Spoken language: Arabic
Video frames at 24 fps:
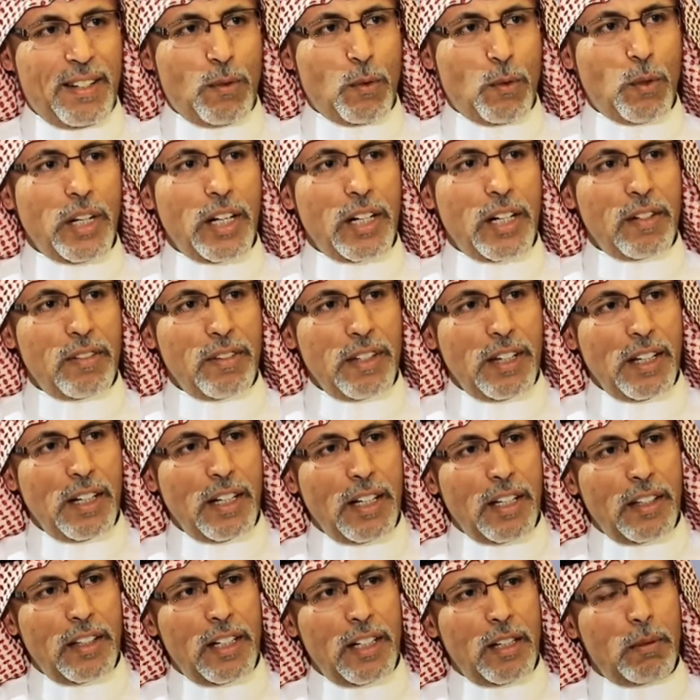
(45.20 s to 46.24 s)
وأنا في
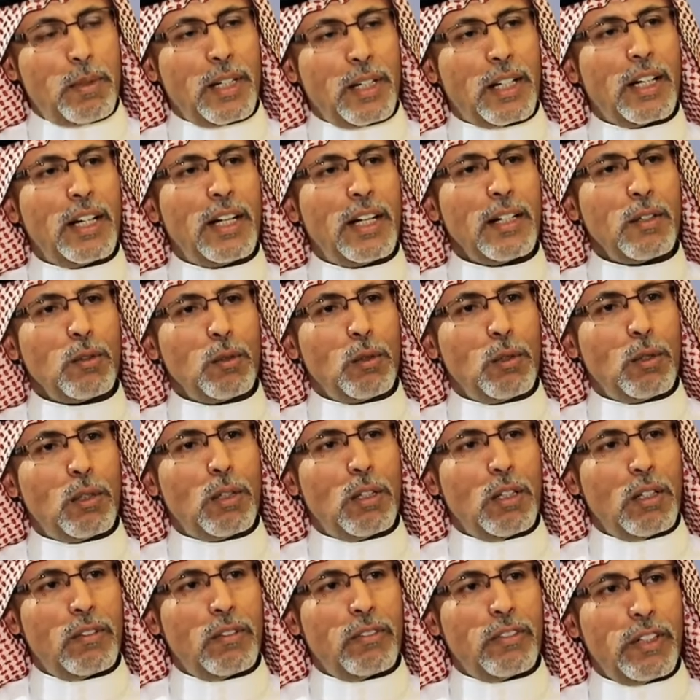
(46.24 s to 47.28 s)
هذا المكان
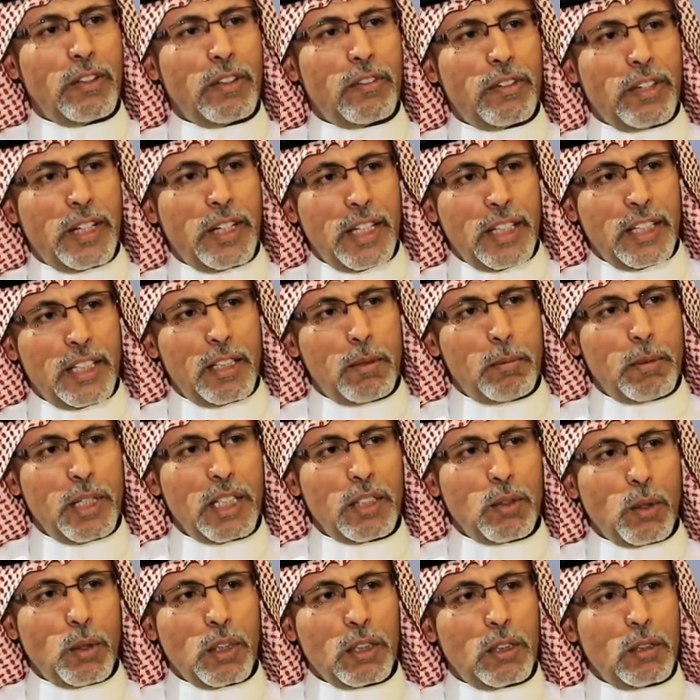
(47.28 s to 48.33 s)
وفي في هذا
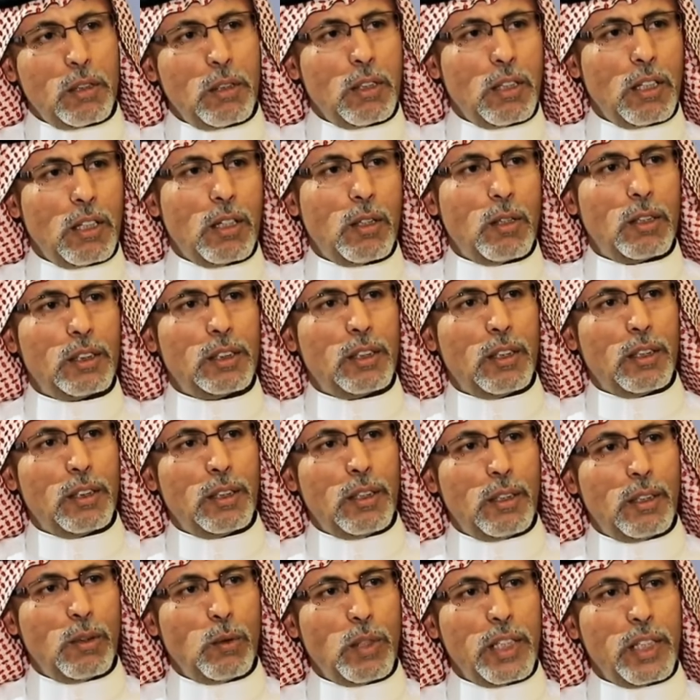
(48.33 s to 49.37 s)
البيت وقت
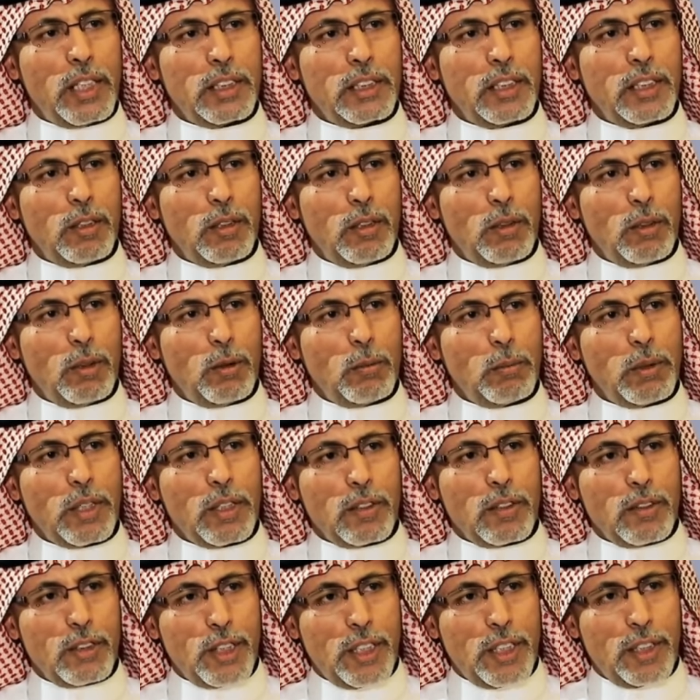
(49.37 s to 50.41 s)
والدي
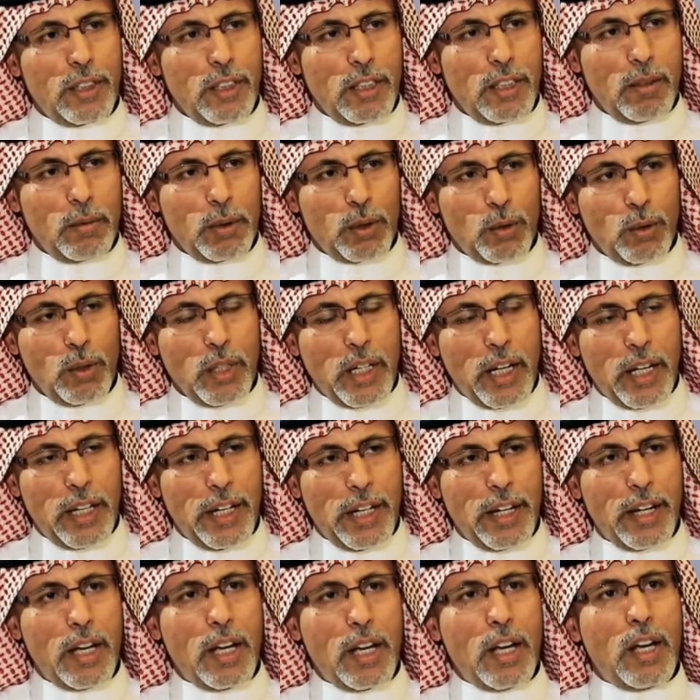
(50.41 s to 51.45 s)
يمرض جدي رحمة الله
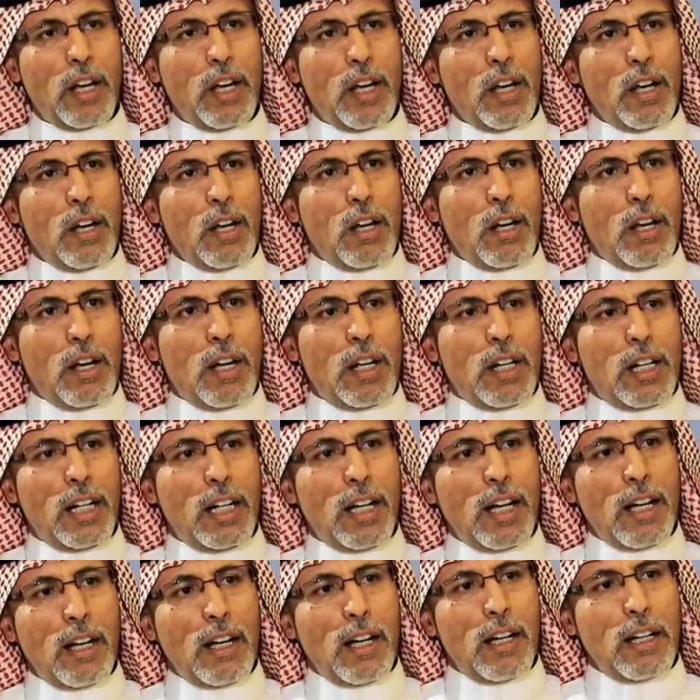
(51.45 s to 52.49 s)
عليه
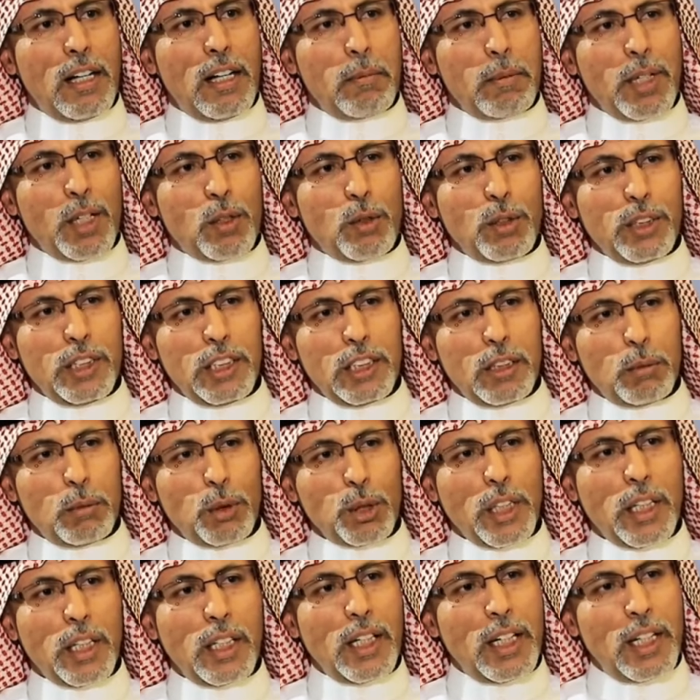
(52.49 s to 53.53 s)
لا لم يكن عندي
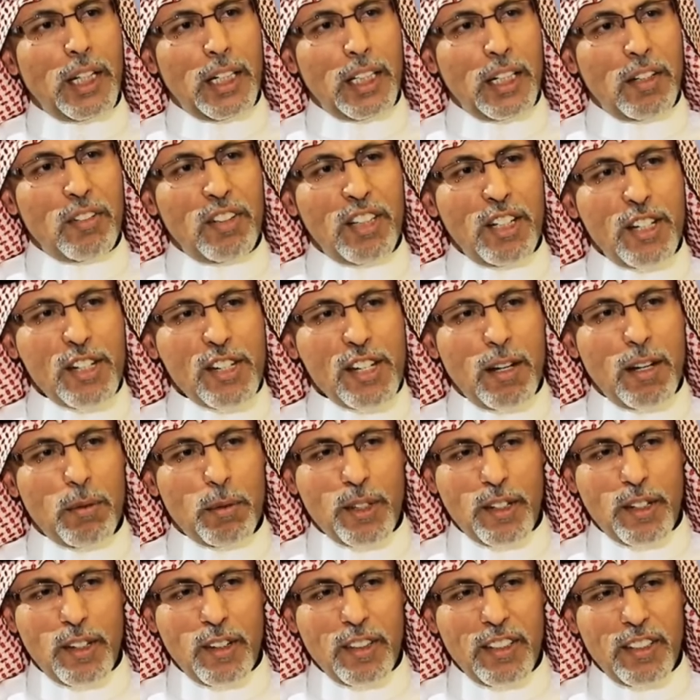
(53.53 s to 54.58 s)
مشكلة إلا في الحساب
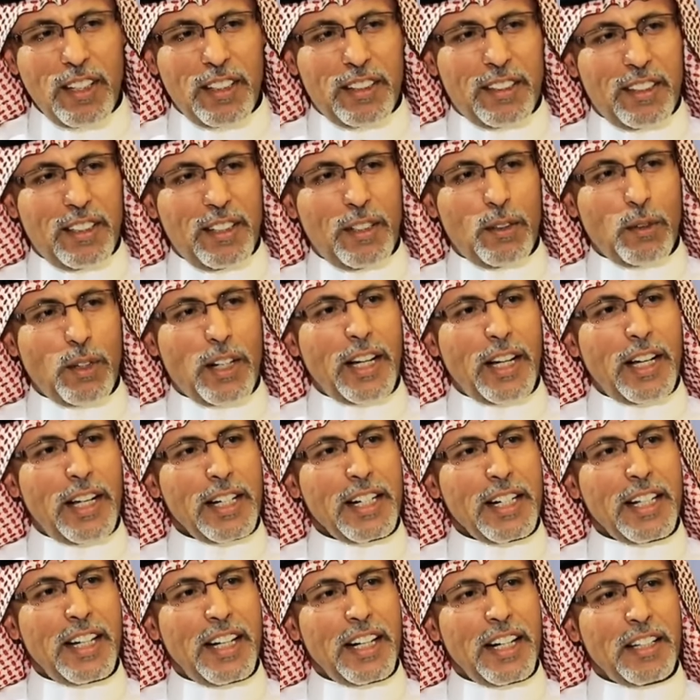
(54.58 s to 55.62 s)
والرياضيات
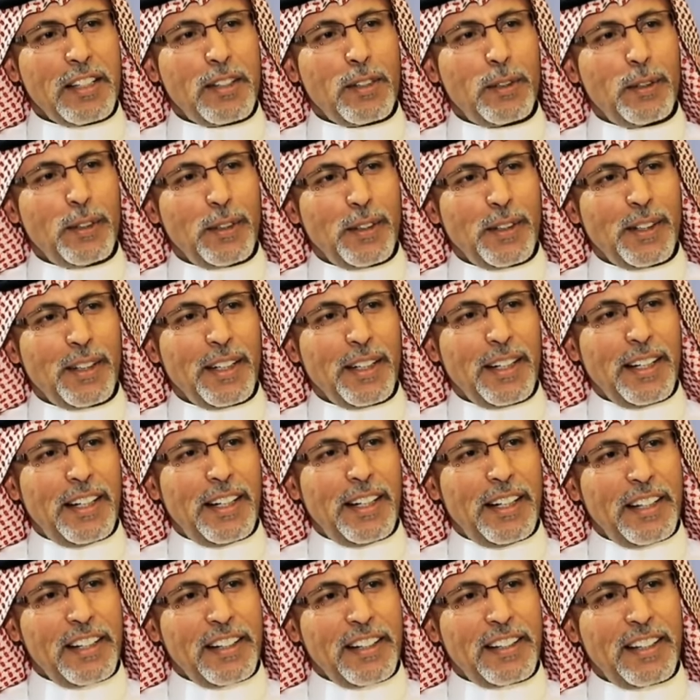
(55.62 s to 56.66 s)
وكأني أرث
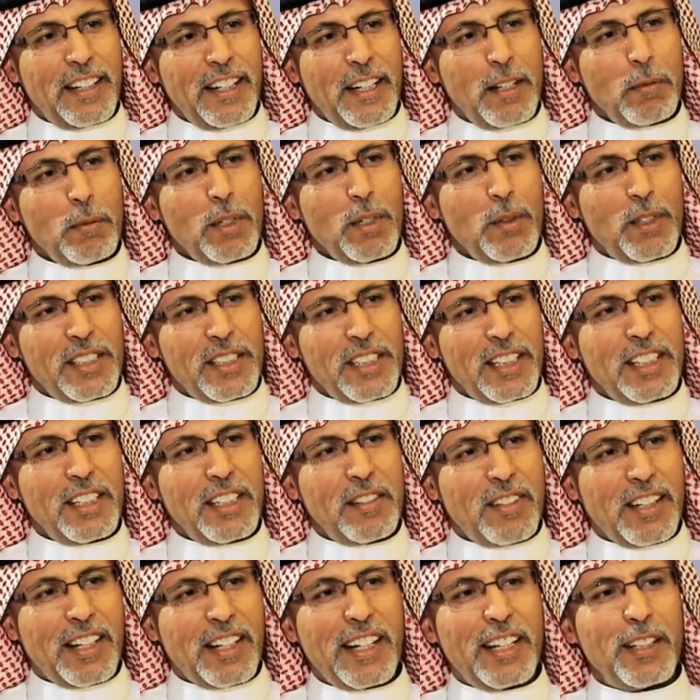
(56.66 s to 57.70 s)
إرث أبي وجدي
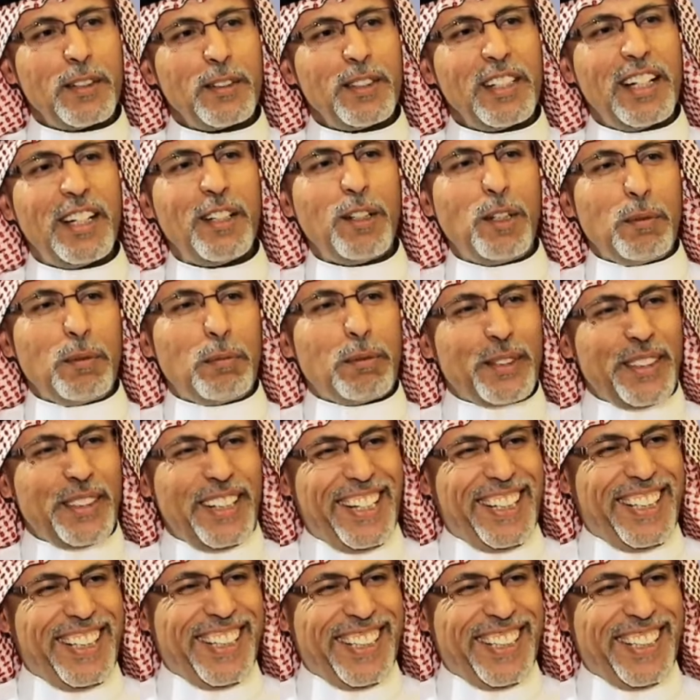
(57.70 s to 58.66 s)
فكانوا لا يحبونه